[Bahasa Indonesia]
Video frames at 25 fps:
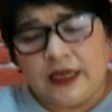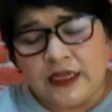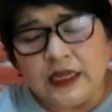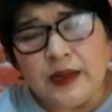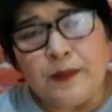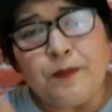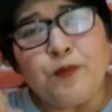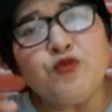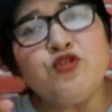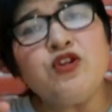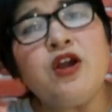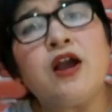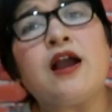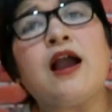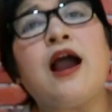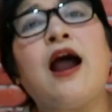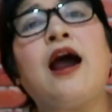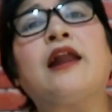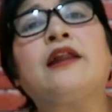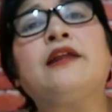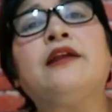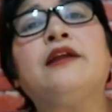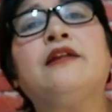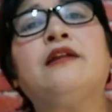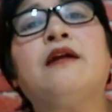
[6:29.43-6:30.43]
kita punya
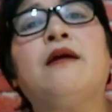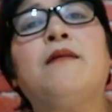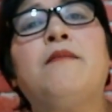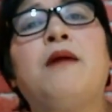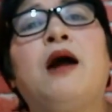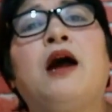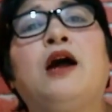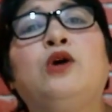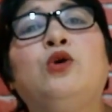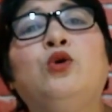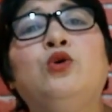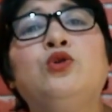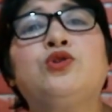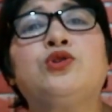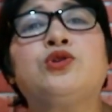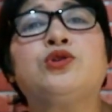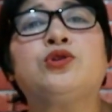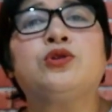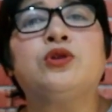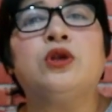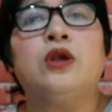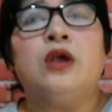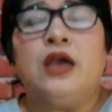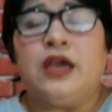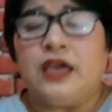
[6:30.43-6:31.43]
karir yang
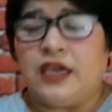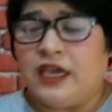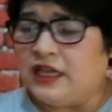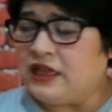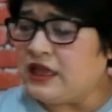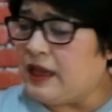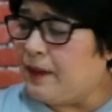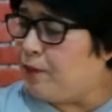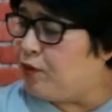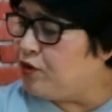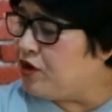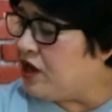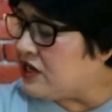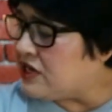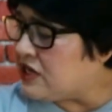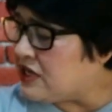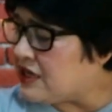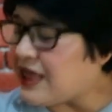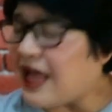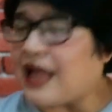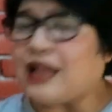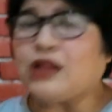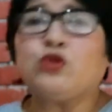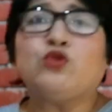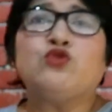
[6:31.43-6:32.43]
bagus, kita punya
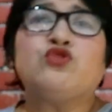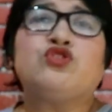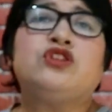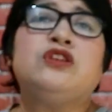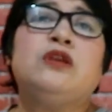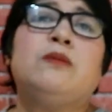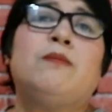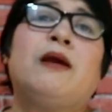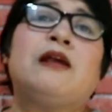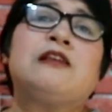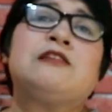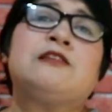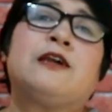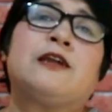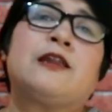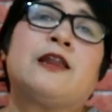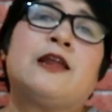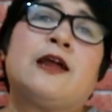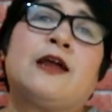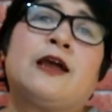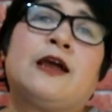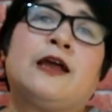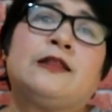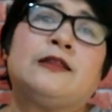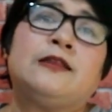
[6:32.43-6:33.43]
status di
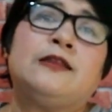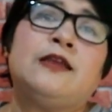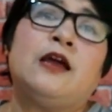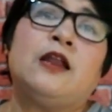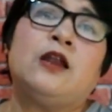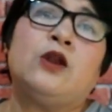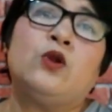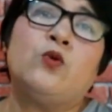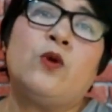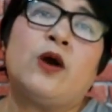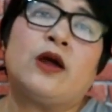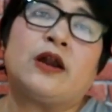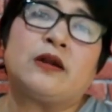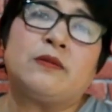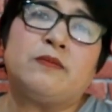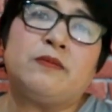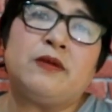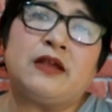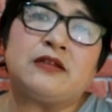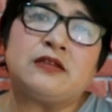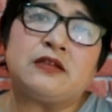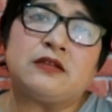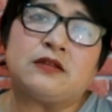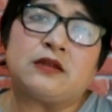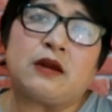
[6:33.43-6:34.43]
masyarakat yang luar
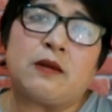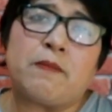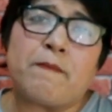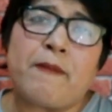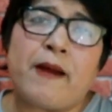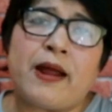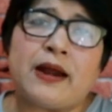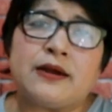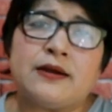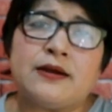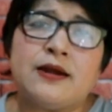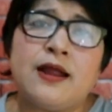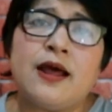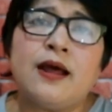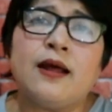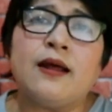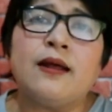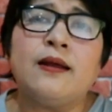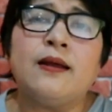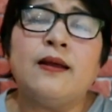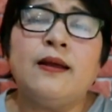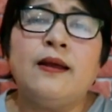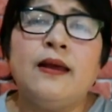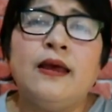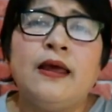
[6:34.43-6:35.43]
biasa terpandang.
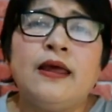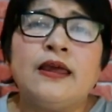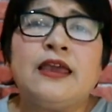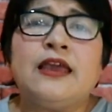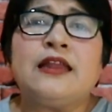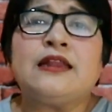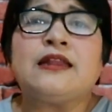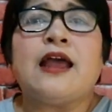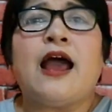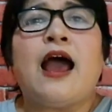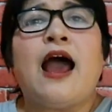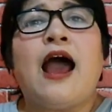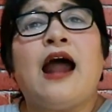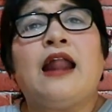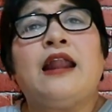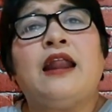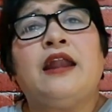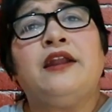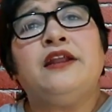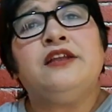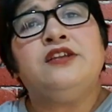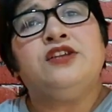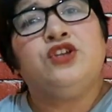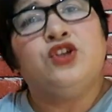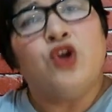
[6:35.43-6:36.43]
Kita
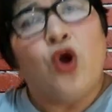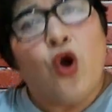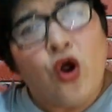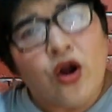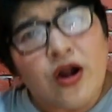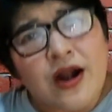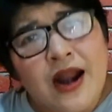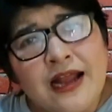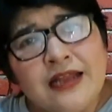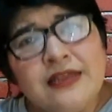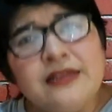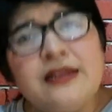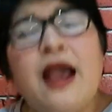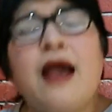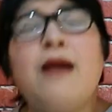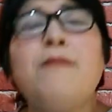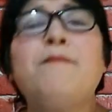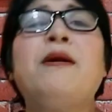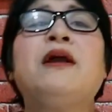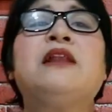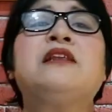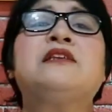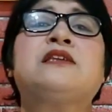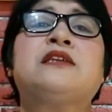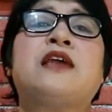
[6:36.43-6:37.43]
ada di zona
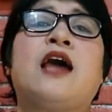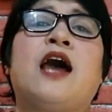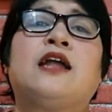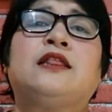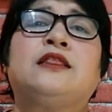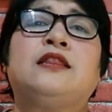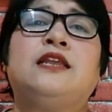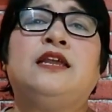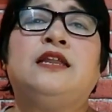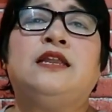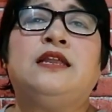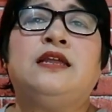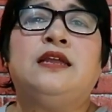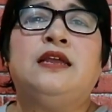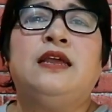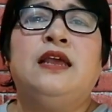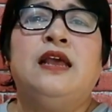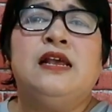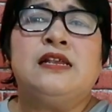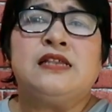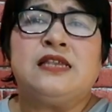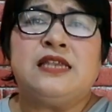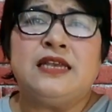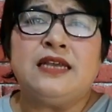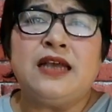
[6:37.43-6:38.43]
nyaman saat
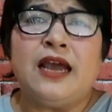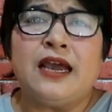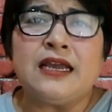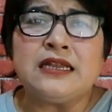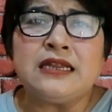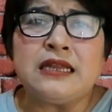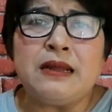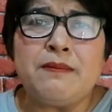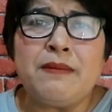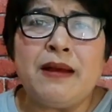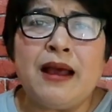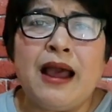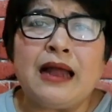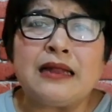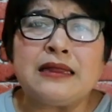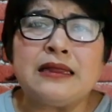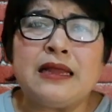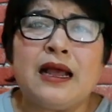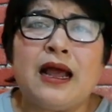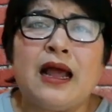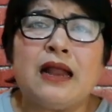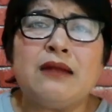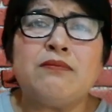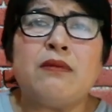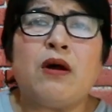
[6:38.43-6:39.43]
ini. Sehingga kita
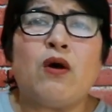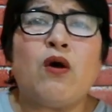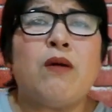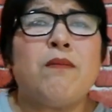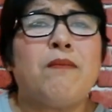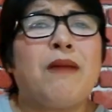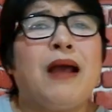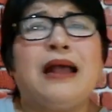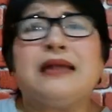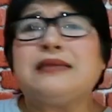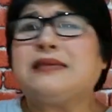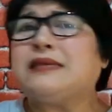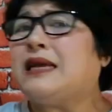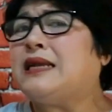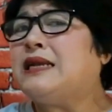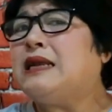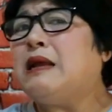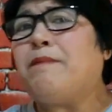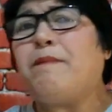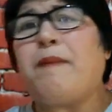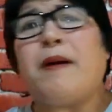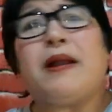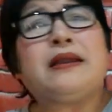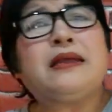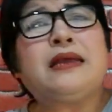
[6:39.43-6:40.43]
mengatakan bahwa masa
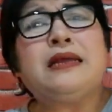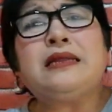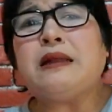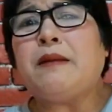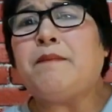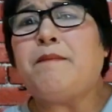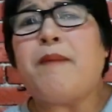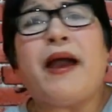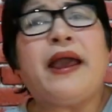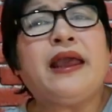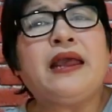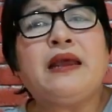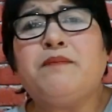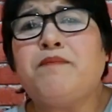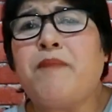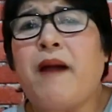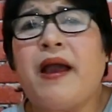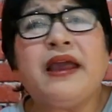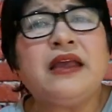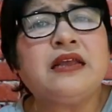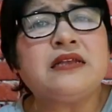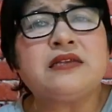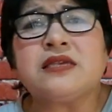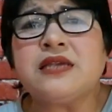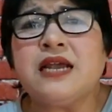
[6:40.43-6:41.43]
depan kita
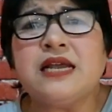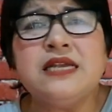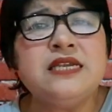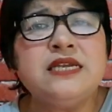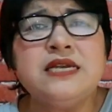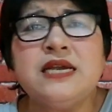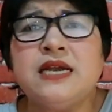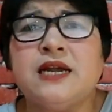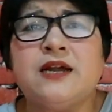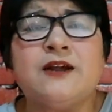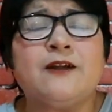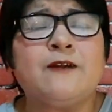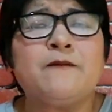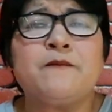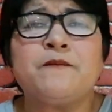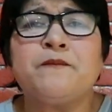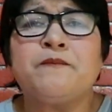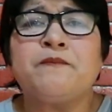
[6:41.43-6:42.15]
baik-baik saja.